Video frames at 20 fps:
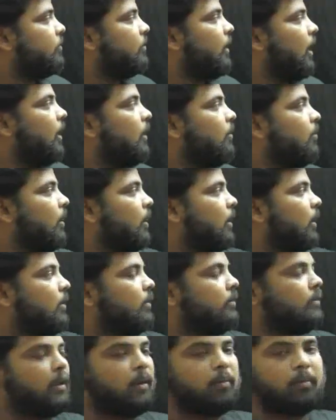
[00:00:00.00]
தனிமங்கள்
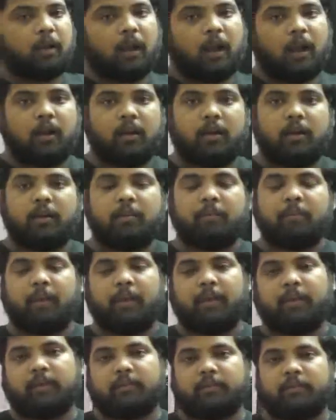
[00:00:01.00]
சேருங்க ஆல்ரெடி
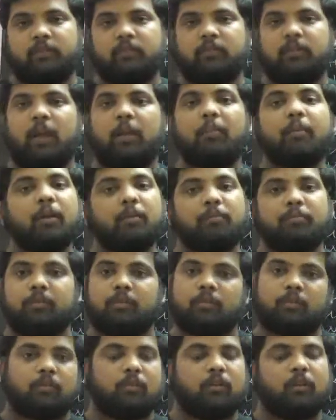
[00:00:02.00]
பழைய கிளாஸில் வந்து அமிலம்
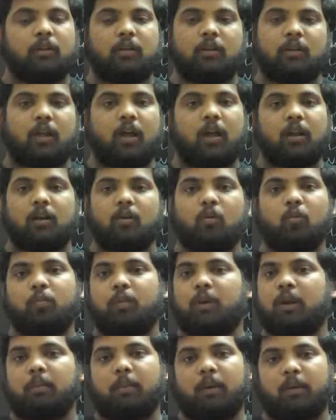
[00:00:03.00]
காரங்கள்
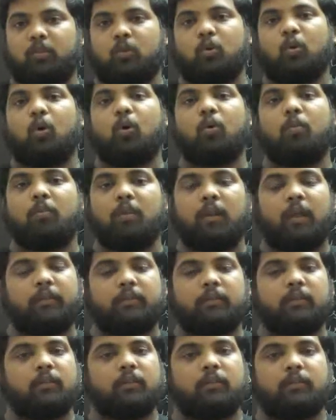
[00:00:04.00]
உப்புகள் பார்த்துருக்கோம்
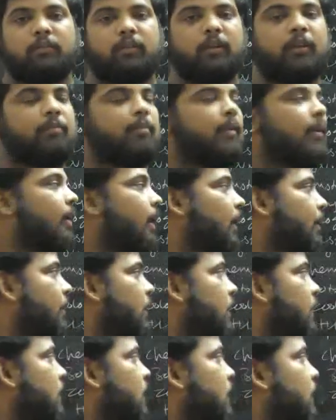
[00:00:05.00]
லாஸ்ட்டு ஸ்டடி பிளானில்
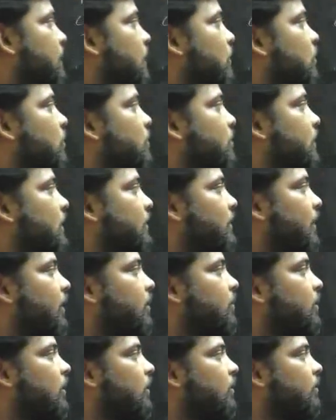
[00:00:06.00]
இப்போ வந்து பார்த்தீங்கன்னா
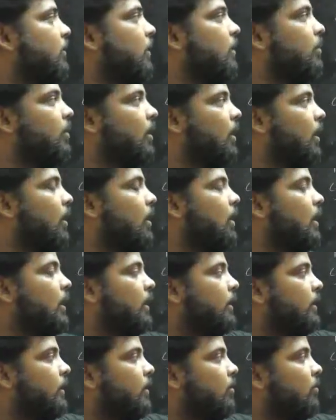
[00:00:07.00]
தனிமங்கள் சேர்மங்கள்
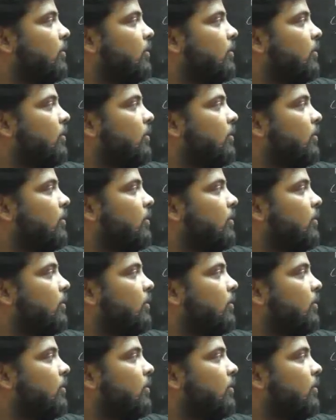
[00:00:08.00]
இதில்